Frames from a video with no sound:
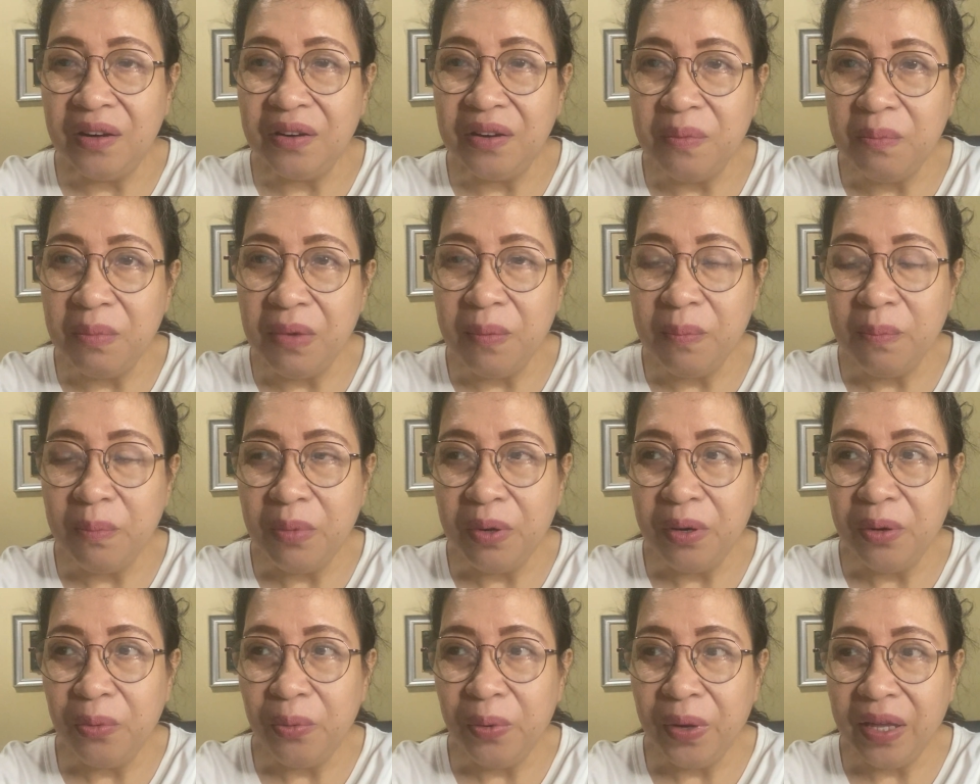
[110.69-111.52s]

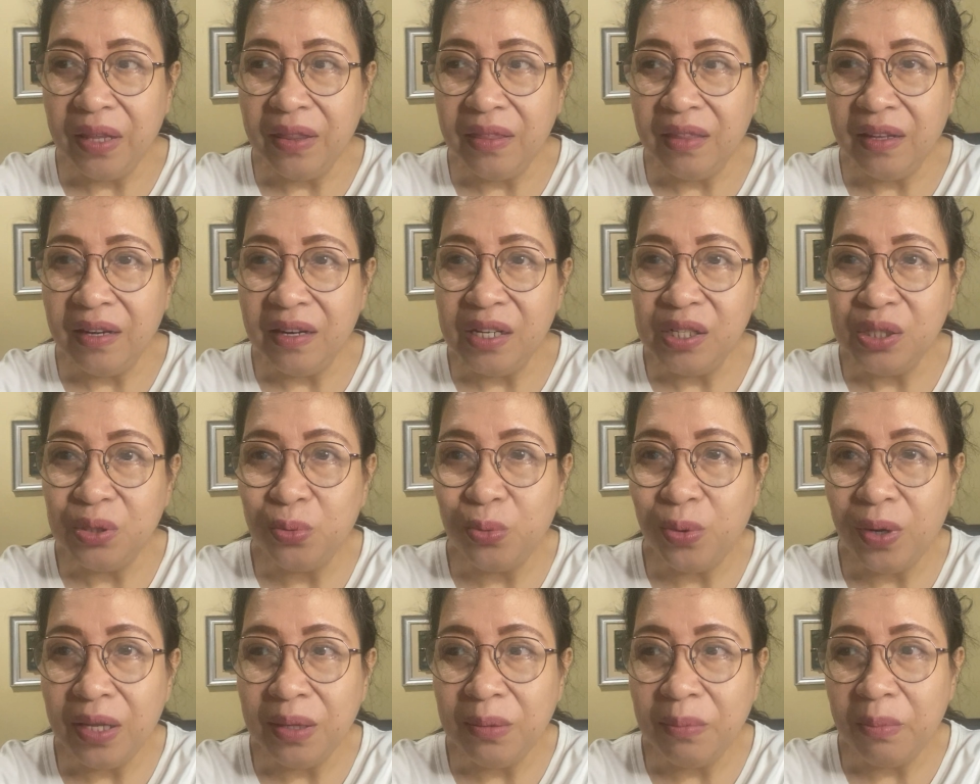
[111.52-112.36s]
Remember when there is
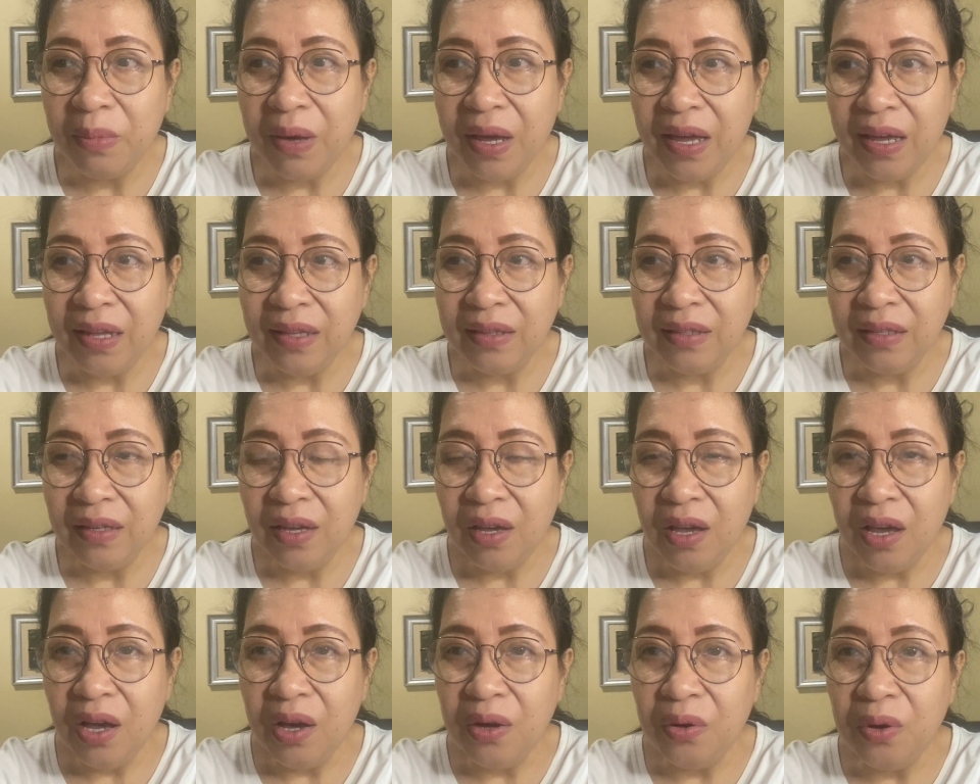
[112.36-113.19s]
one man
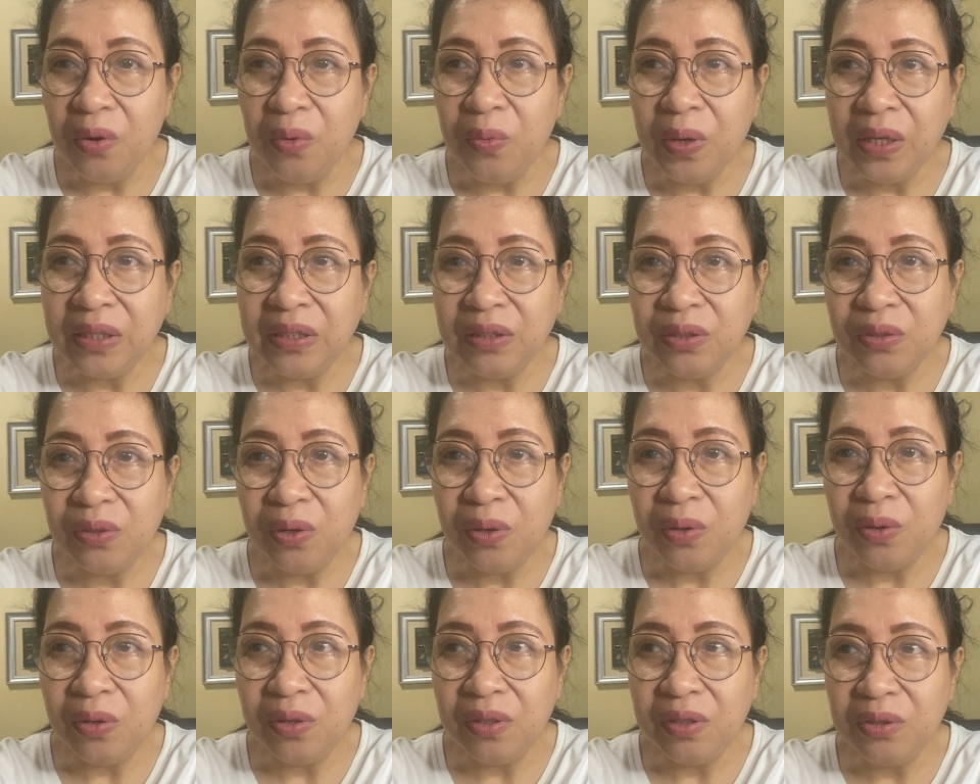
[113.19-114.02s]
who was
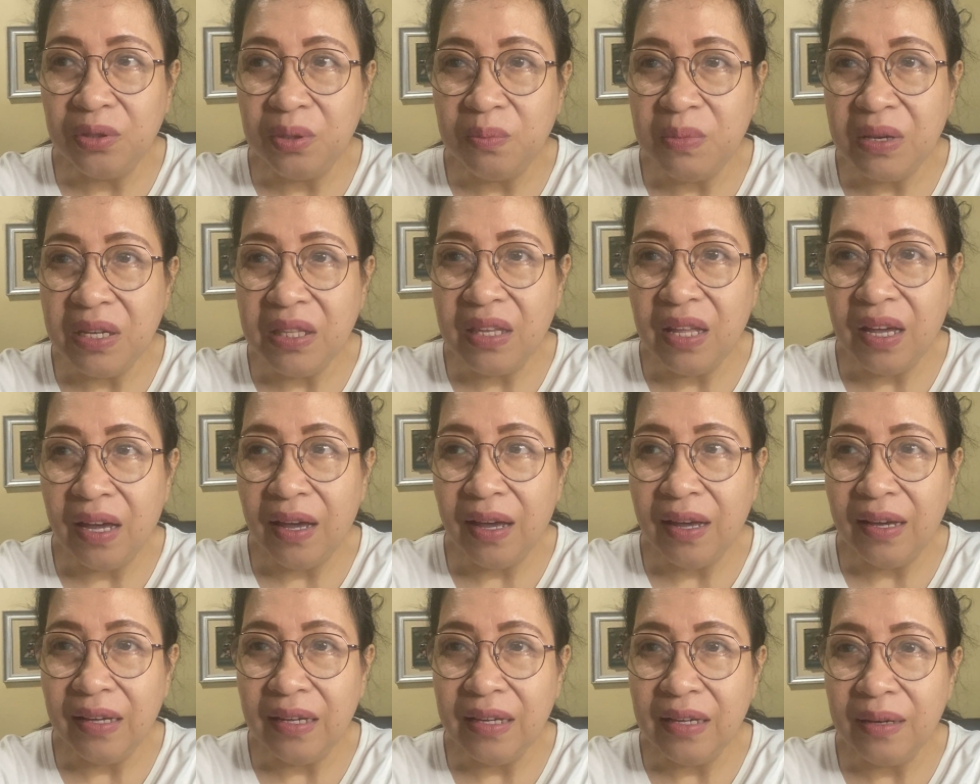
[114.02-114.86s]
called to be
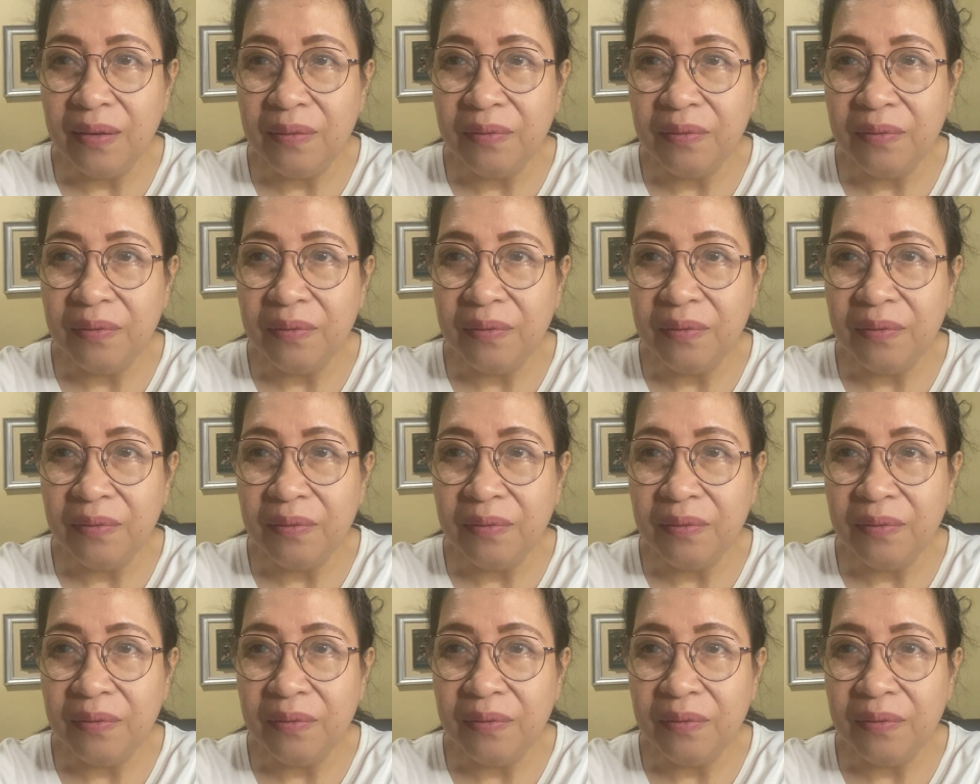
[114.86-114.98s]
the